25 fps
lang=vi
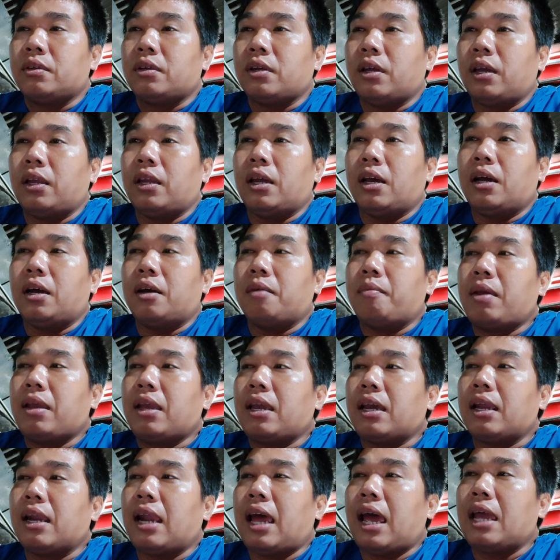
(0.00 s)
thì uh, mấy
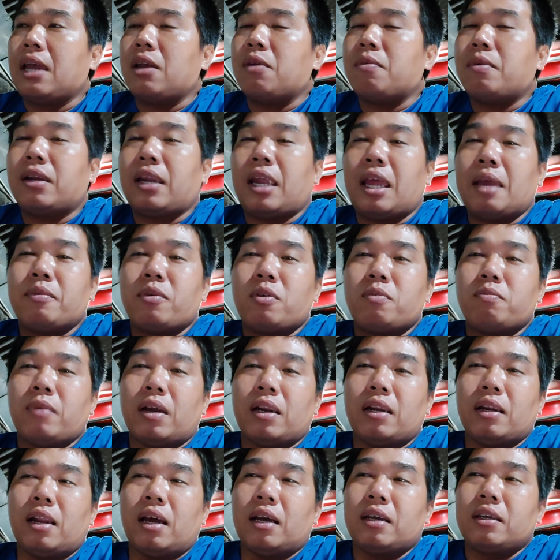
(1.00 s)
ngày nay của anh em cũng
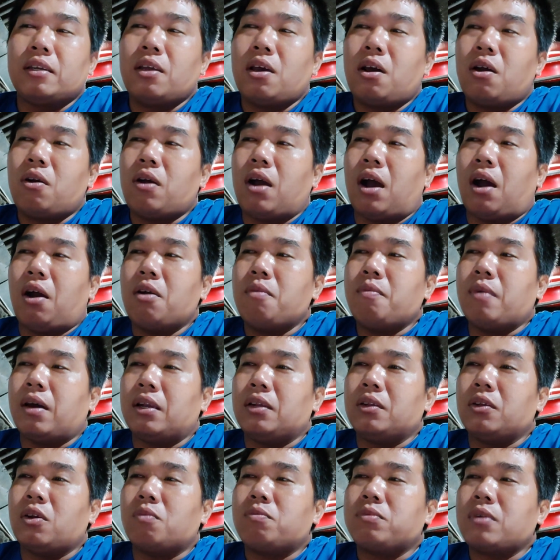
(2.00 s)
bình luận vô hỏi
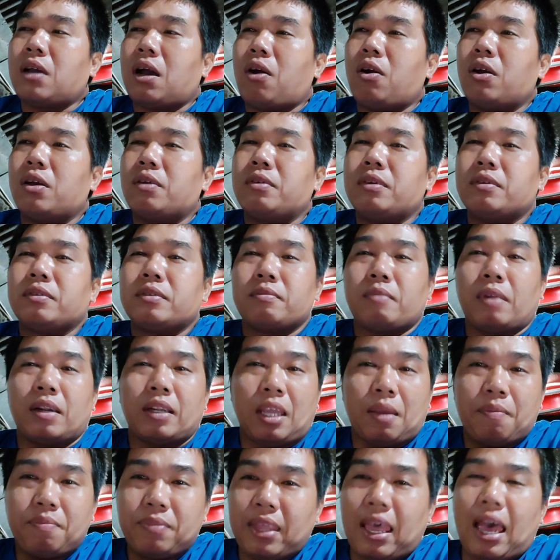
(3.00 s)
mình cũng coi mình
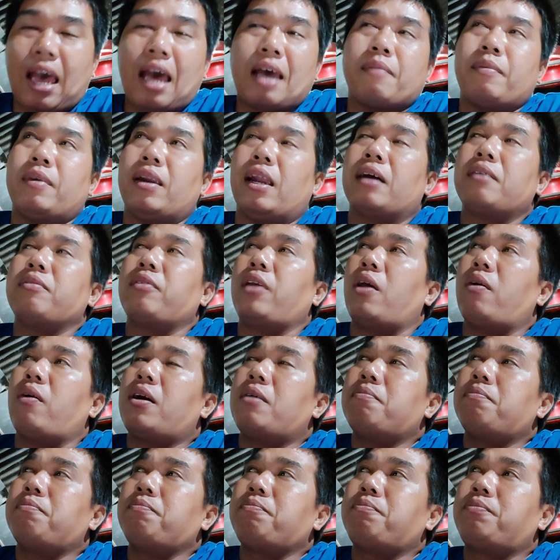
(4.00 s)
kiểm tra bình luận nhiều lắm